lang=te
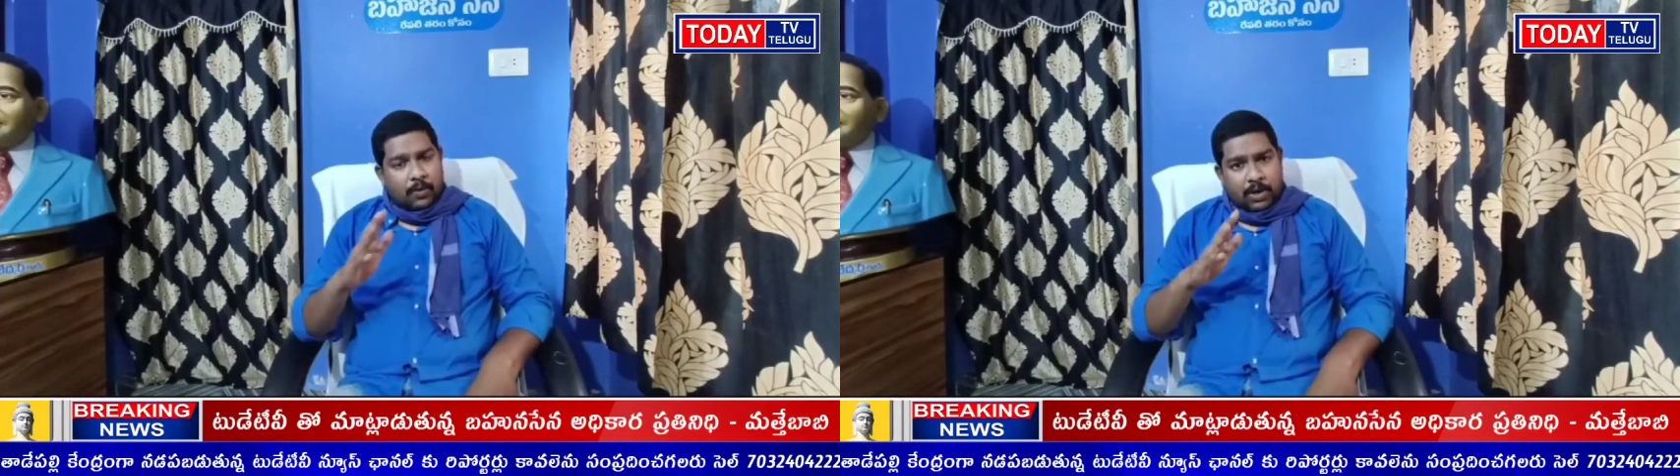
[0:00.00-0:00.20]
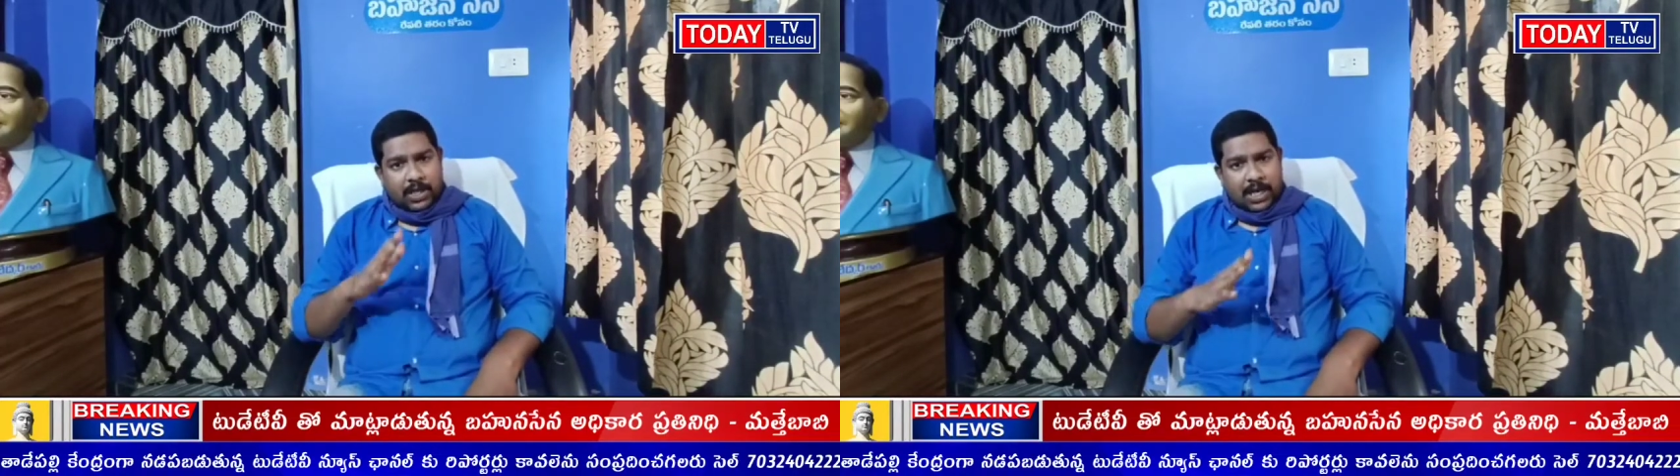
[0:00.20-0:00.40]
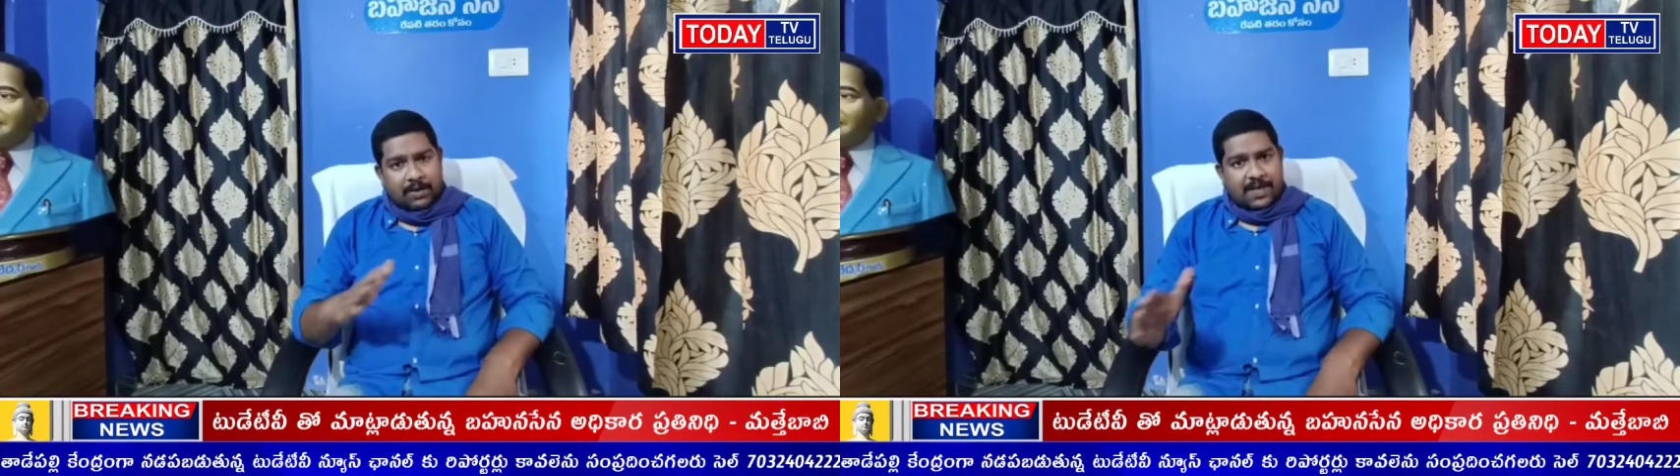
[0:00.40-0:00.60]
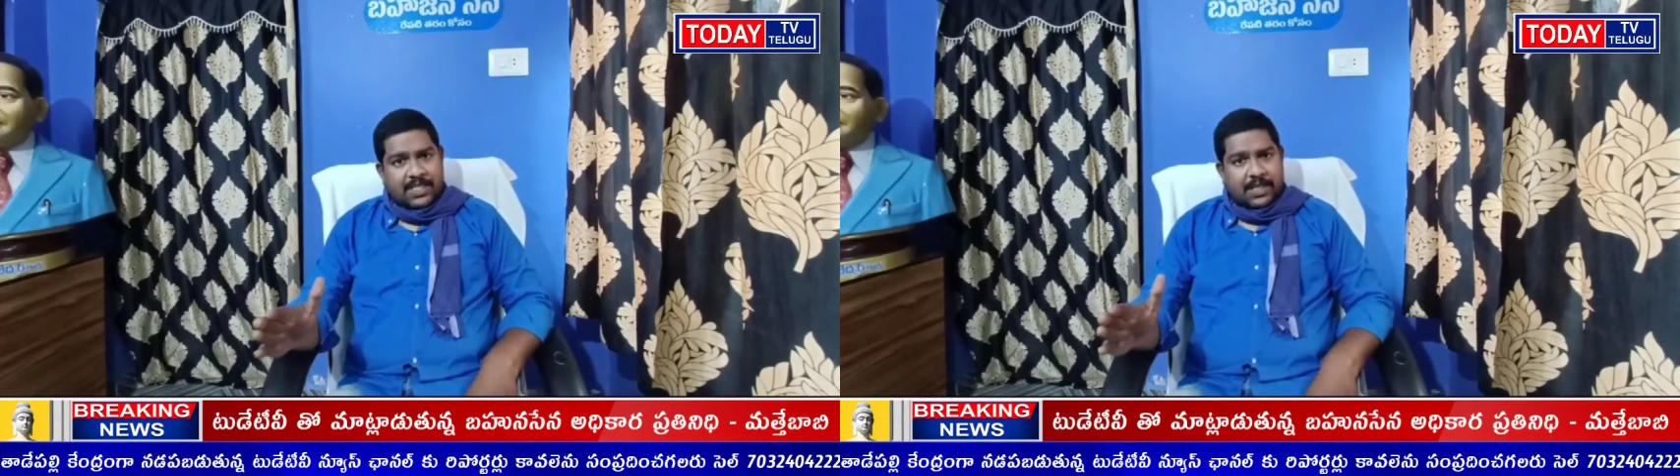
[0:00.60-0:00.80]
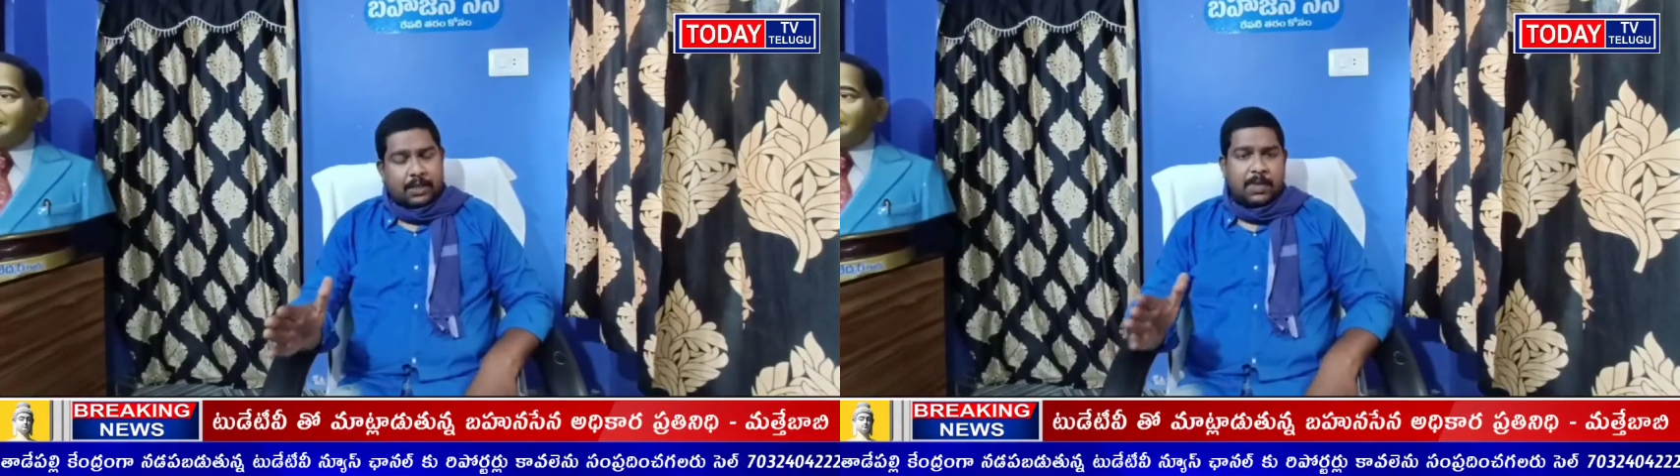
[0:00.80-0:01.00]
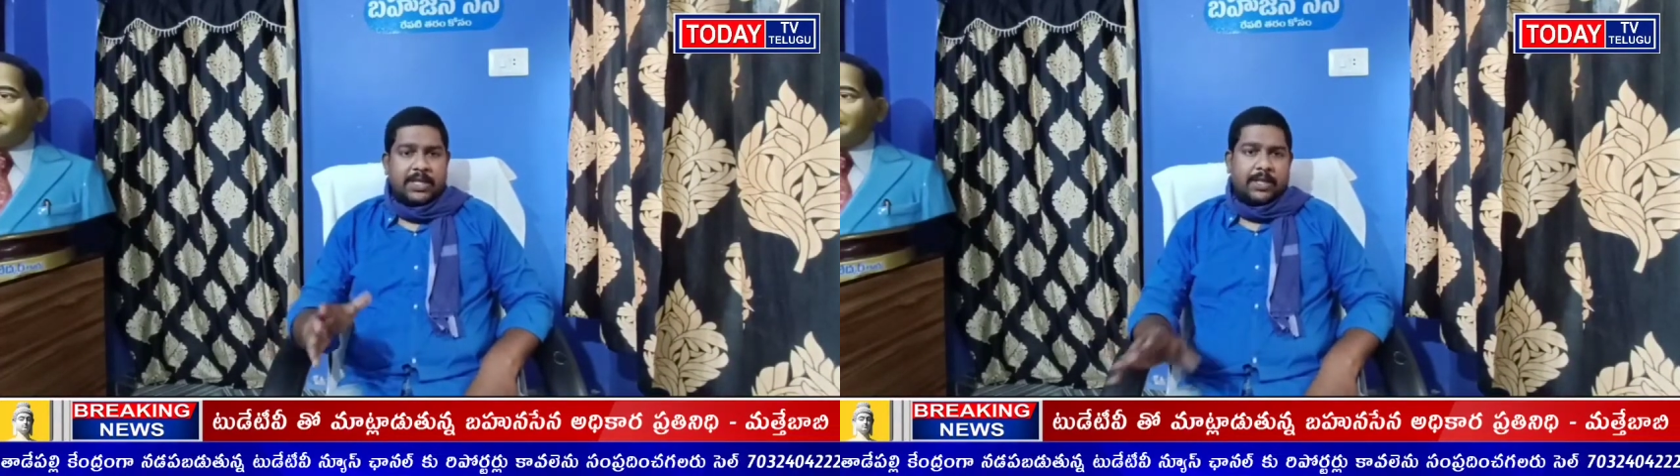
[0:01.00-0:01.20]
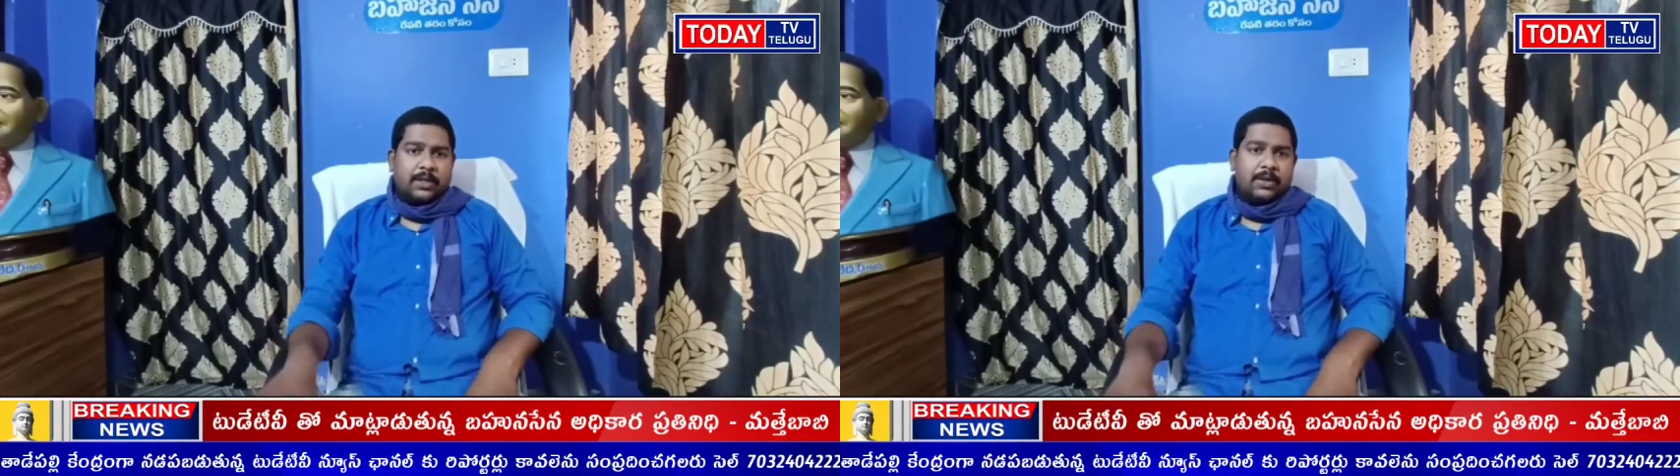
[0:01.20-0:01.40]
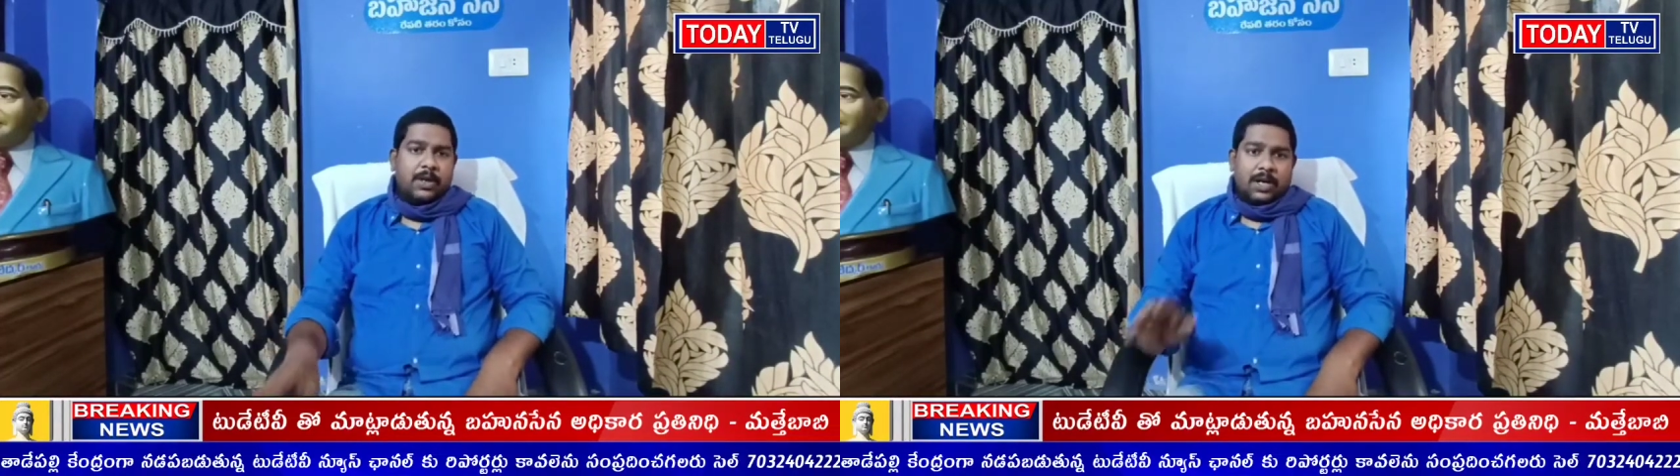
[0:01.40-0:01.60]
ఒక దండ వేసినంత మాత్రానో